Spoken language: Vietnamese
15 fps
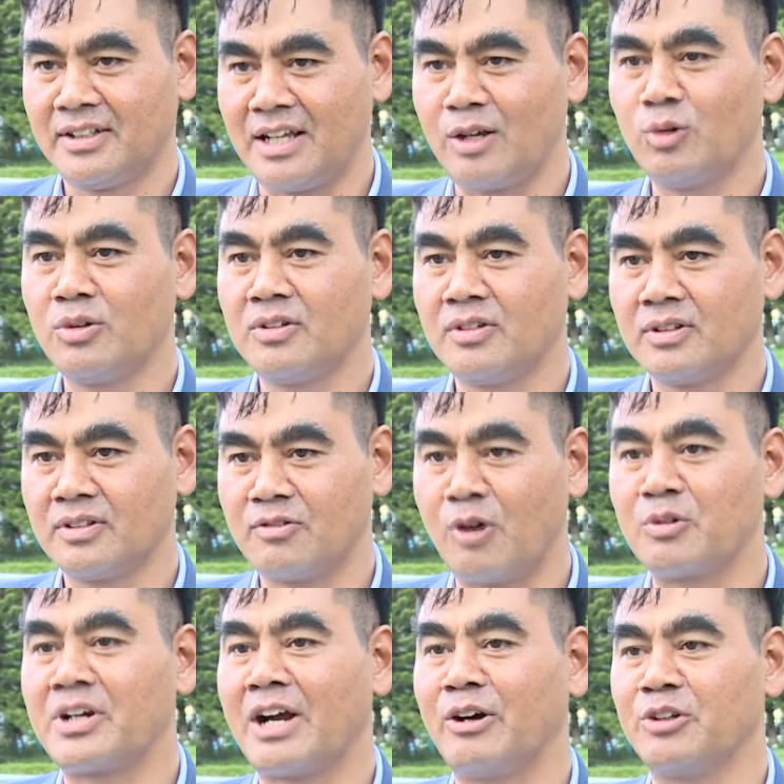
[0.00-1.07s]
các
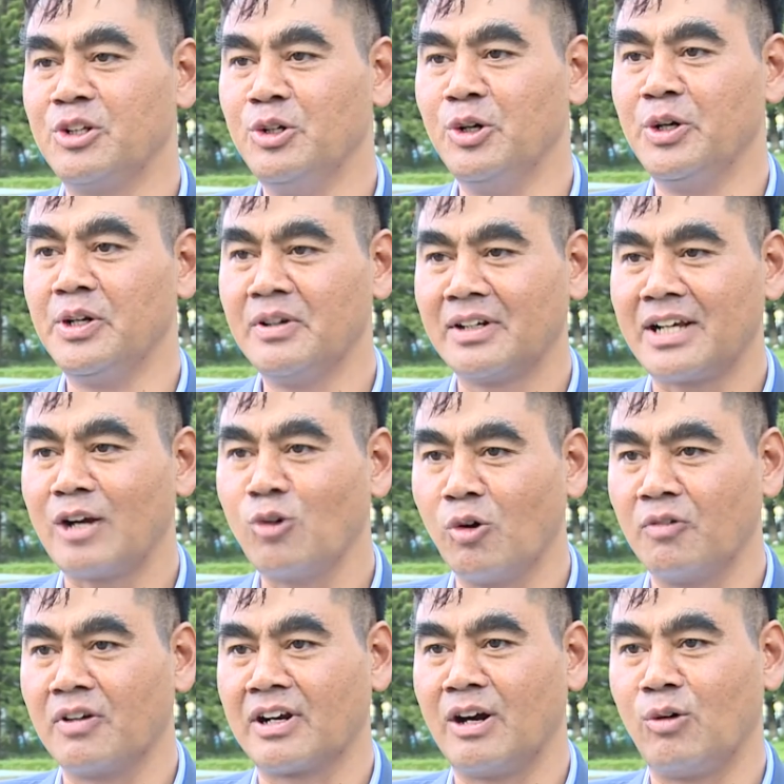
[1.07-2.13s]
phong trào thi đua yêu nước các
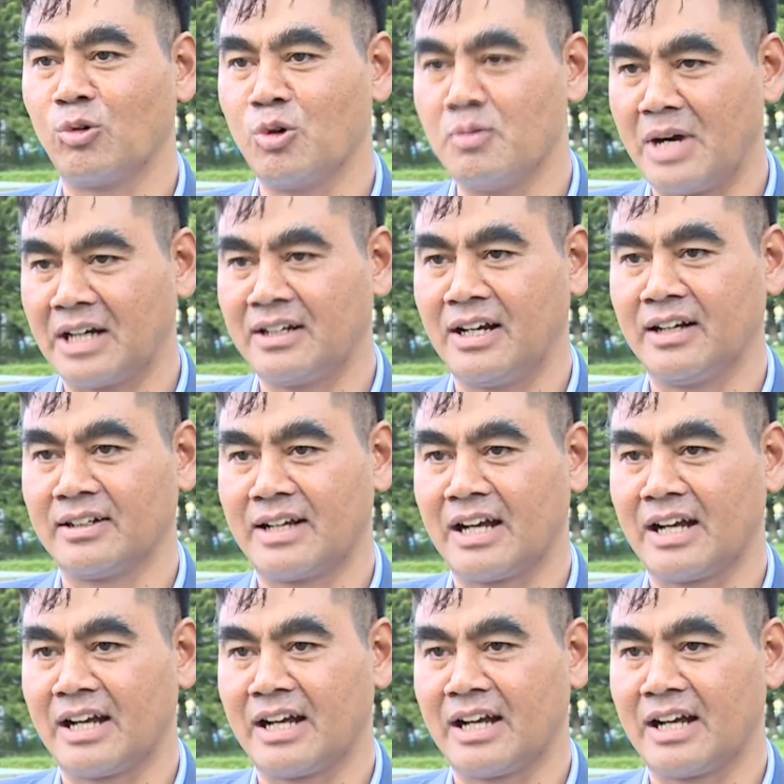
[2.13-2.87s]
cuộc vận động của mặt trận